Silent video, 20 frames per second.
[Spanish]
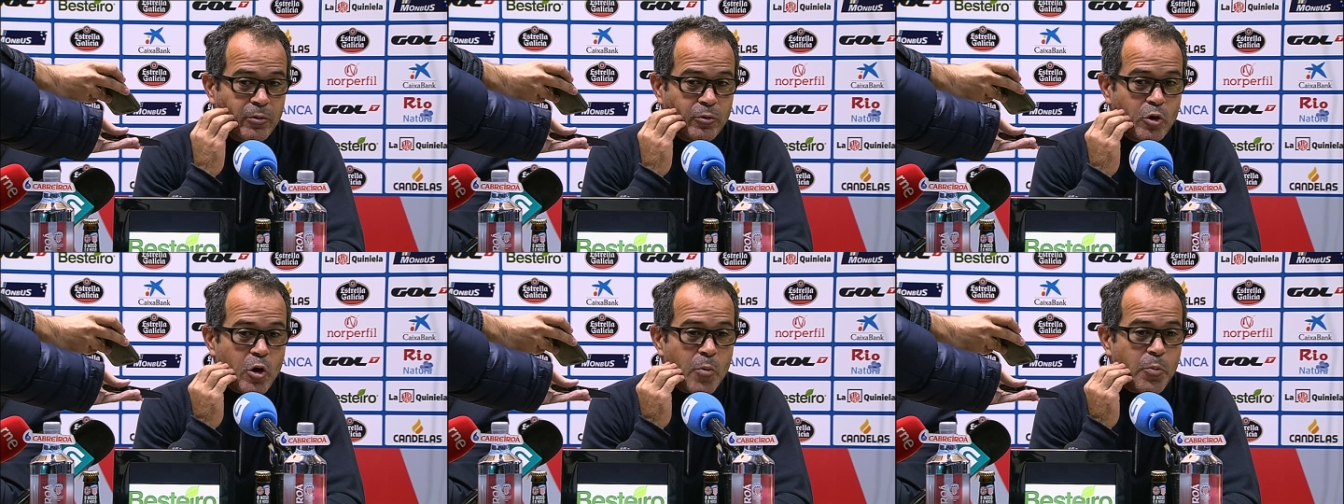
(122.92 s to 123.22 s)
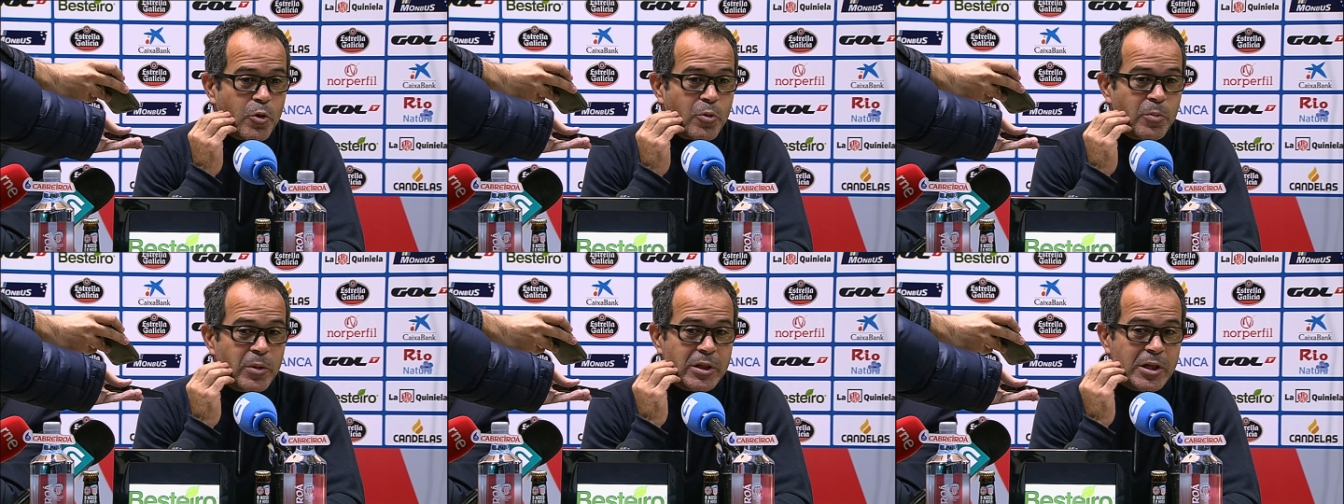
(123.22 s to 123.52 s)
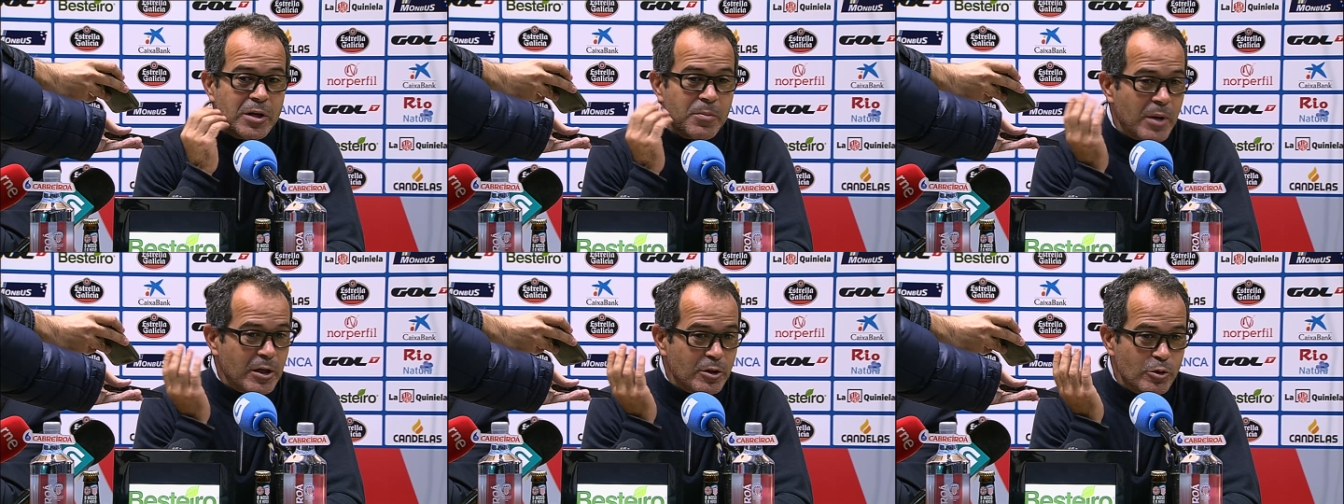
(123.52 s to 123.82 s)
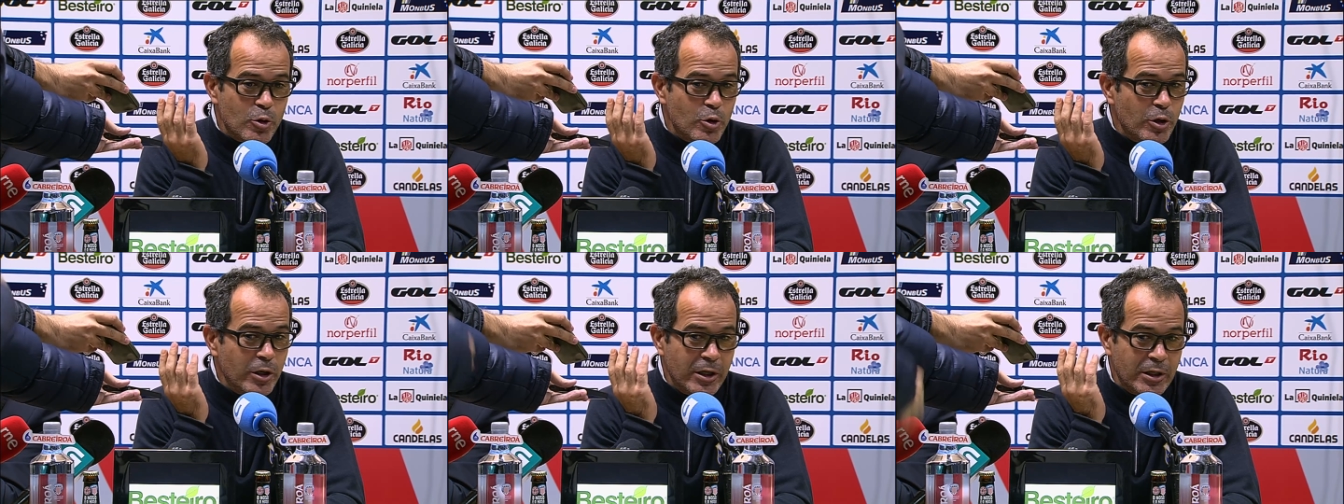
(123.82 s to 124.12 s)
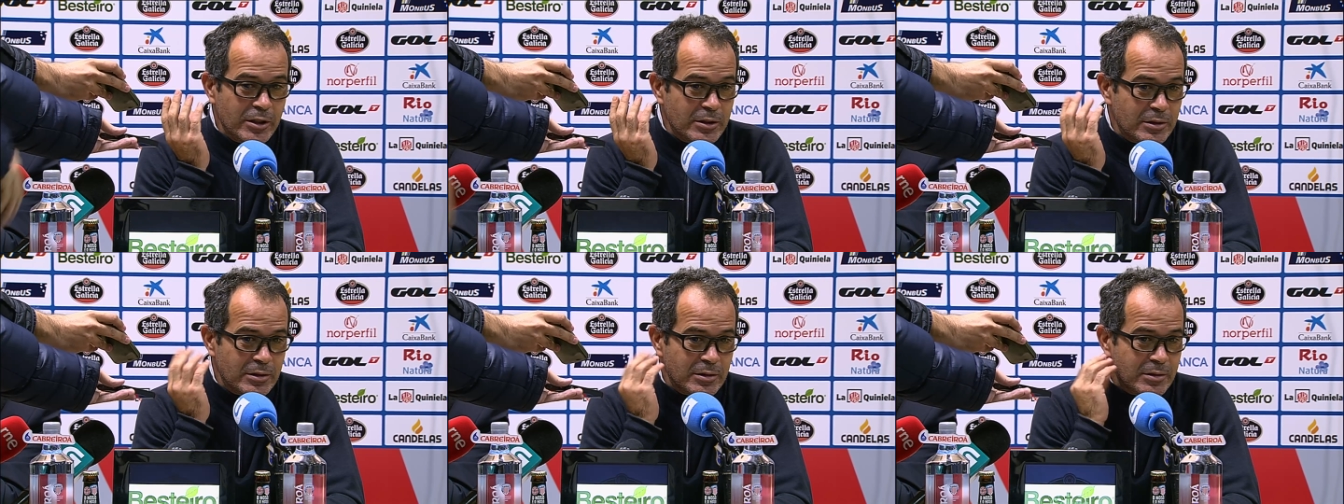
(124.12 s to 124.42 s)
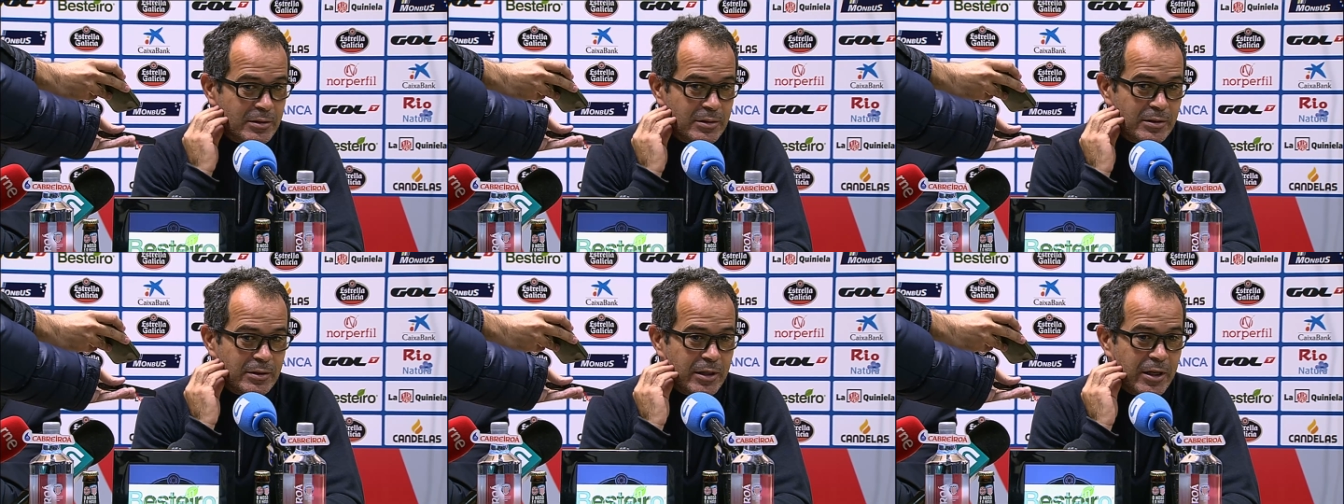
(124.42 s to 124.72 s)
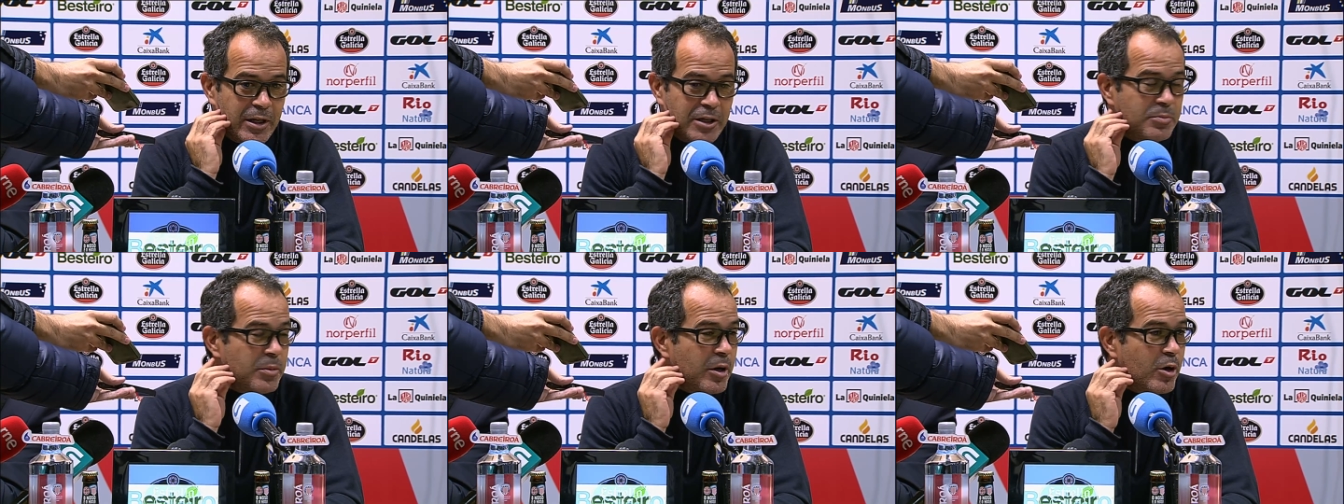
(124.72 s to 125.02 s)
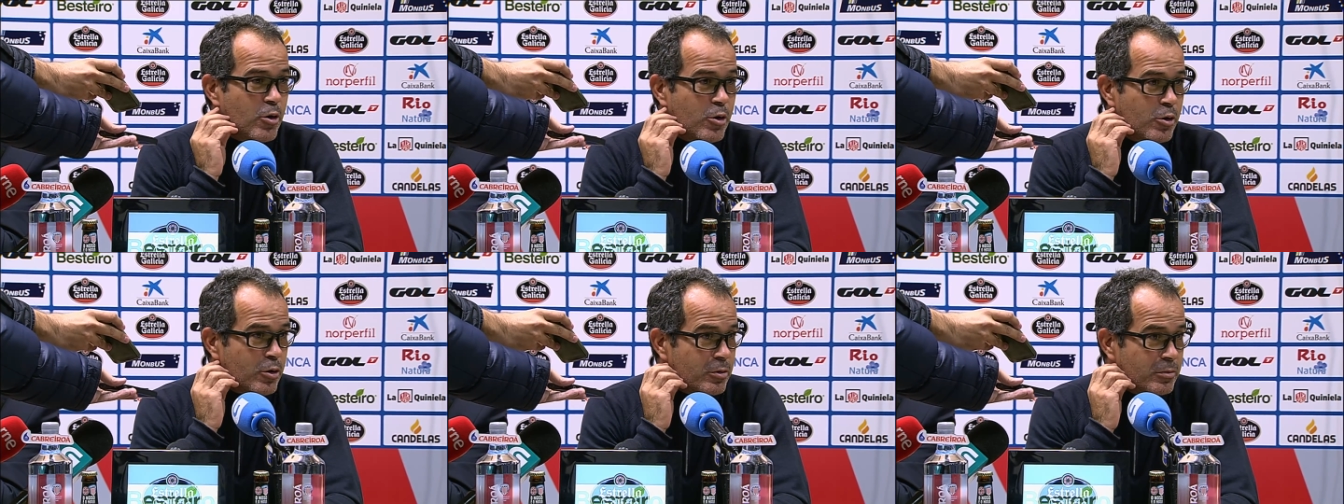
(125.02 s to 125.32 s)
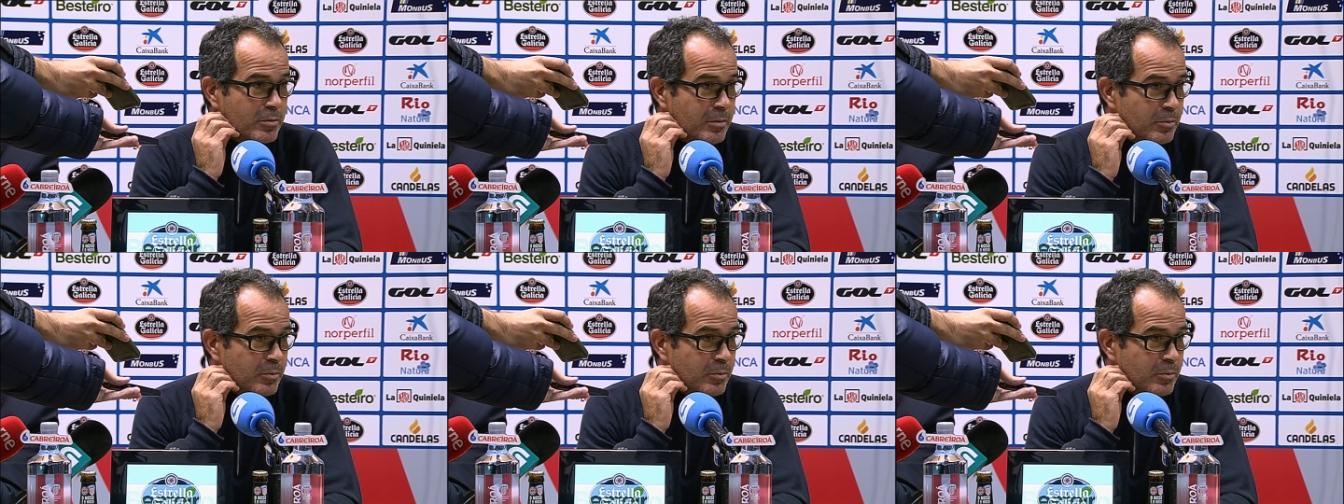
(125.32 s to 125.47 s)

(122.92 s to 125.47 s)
no por meter más goles eh, eres mejor,